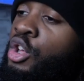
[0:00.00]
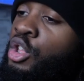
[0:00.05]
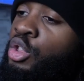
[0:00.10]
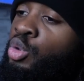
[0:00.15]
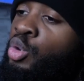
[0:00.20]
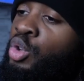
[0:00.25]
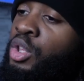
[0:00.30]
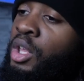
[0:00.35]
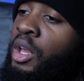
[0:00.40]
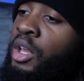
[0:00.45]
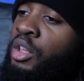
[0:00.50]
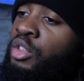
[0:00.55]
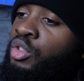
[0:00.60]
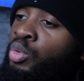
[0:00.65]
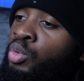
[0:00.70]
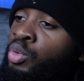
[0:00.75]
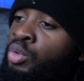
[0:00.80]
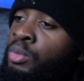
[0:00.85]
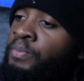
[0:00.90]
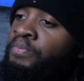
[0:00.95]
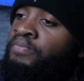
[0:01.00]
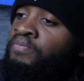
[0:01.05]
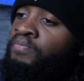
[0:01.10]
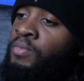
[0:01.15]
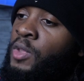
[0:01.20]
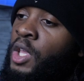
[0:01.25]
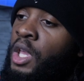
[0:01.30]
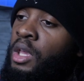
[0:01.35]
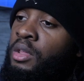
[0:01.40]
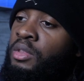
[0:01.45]
D'autres raisons,
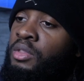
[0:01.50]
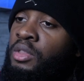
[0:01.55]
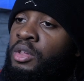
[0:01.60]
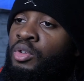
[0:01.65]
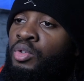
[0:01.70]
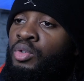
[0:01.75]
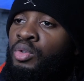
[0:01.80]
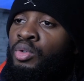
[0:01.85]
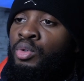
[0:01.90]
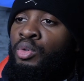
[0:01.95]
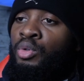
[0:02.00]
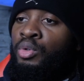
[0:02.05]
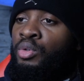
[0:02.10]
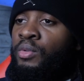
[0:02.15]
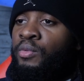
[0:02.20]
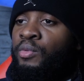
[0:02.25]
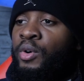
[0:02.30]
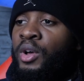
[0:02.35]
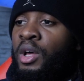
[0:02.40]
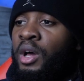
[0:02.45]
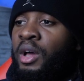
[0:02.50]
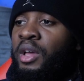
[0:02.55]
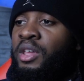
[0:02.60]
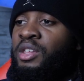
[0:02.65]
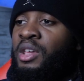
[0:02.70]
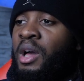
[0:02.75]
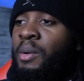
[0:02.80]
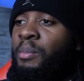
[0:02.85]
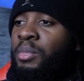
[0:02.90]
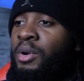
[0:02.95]
c'est que voilà,
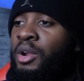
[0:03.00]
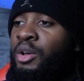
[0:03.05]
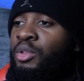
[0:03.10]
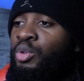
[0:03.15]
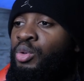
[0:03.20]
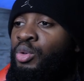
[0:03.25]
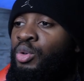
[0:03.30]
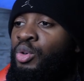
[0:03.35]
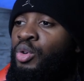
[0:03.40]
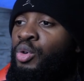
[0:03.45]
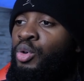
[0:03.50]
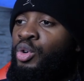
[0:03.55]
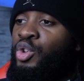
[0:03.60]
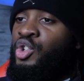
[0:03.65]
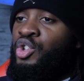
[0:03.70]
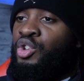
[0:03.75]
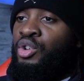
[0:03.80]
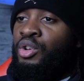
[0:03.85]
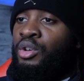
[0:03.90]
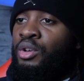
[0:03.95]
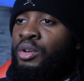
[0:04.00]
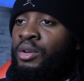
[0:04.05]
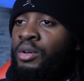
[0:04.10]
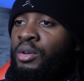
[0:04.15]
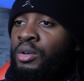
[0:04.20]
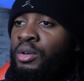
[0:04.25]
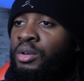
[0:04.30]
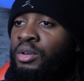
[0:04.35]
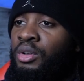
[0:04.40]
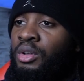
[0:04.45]
il y a plein de coachs euh,
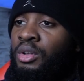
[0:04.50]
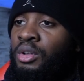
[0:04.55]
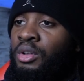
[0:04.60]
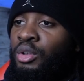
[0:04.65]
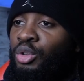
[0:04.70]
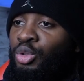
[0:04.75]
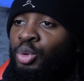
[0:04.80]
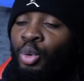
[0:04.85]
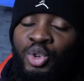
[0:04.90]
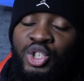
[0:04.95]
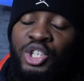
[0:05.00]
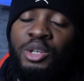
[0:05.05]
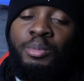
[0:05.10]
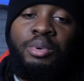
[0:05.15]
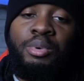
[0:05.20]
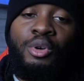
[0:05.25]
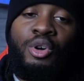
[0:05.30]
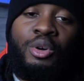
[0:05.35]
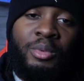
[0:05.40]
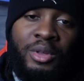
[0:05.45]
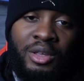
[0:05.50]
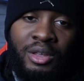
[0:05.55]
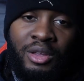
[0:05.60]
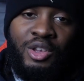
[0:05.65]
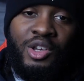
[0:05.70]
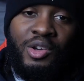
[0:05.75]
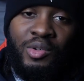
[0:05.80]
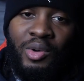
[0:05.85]
non diplômés, tu